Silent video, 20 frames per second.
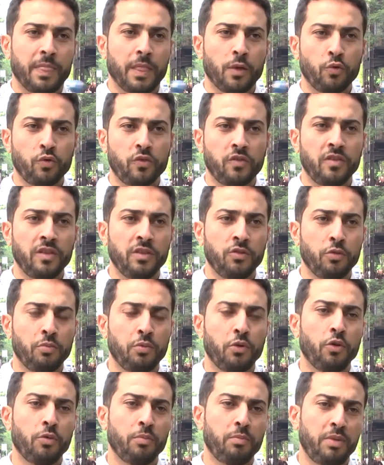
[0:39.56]
aussi de
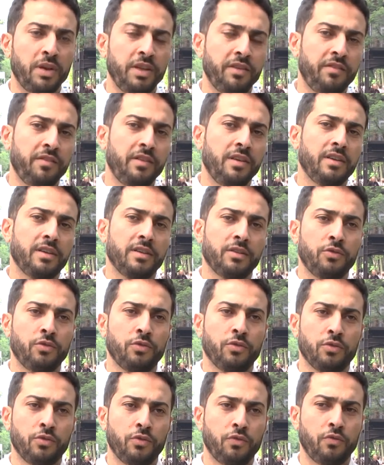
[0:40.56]
prendre plaisir
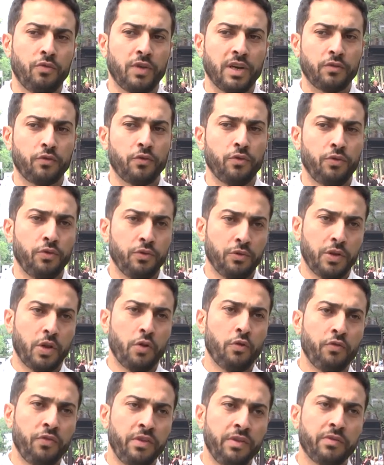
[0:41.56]
de, de, voir ce lieu, de
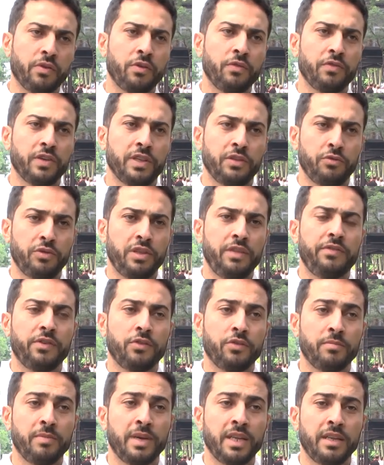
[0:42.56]
le vivre en fait de
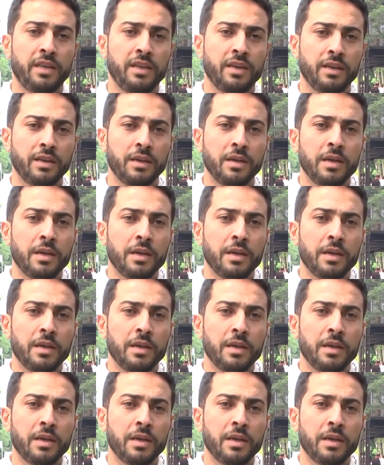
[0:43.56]
différentes manières,